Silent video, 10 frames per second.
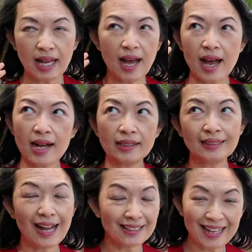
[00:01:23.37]
ทาง
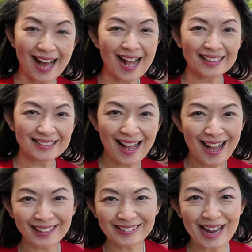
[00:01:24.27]
อากาศ
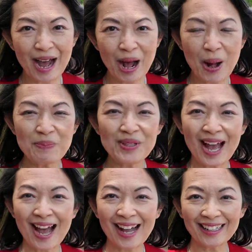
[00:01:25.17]
ทางน้ำ
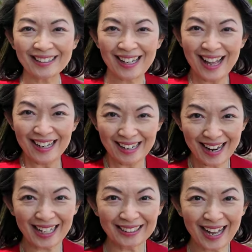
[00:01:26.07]
ทางและ
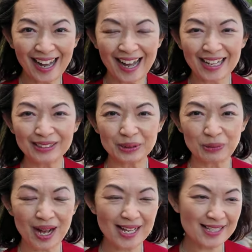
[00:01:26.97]
หลายทาง หรือ
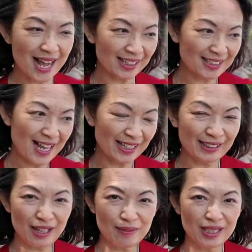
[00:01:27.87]
ว่าจากสาร
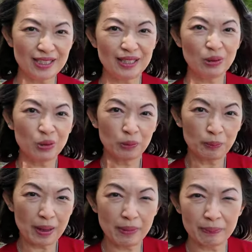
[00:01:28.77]
เคมีที่คุณ
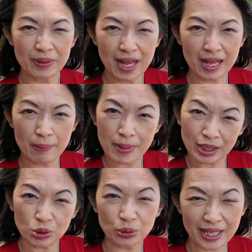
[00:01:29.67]
ไปแบบมา
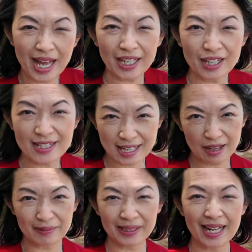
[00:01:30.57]
ตรงเนี้ยเข้าใจ
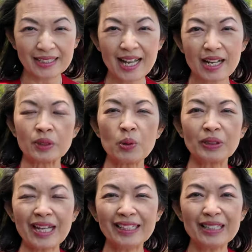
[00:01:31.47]
ไหมคะเนี่ยตรง
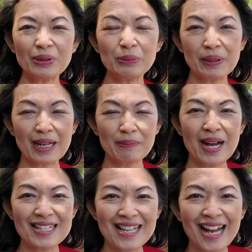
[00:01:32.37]
เนี้ยที่คุณไปรับ
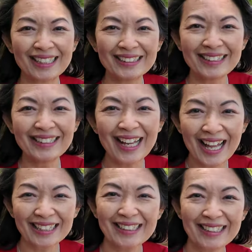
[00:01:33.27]
มาจากที่
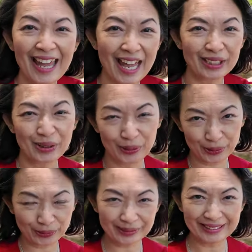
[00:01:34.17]
ที่แขนของ
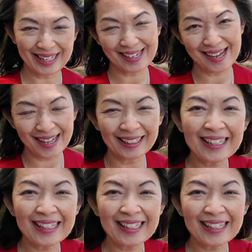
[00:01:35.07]
คุณนะคะ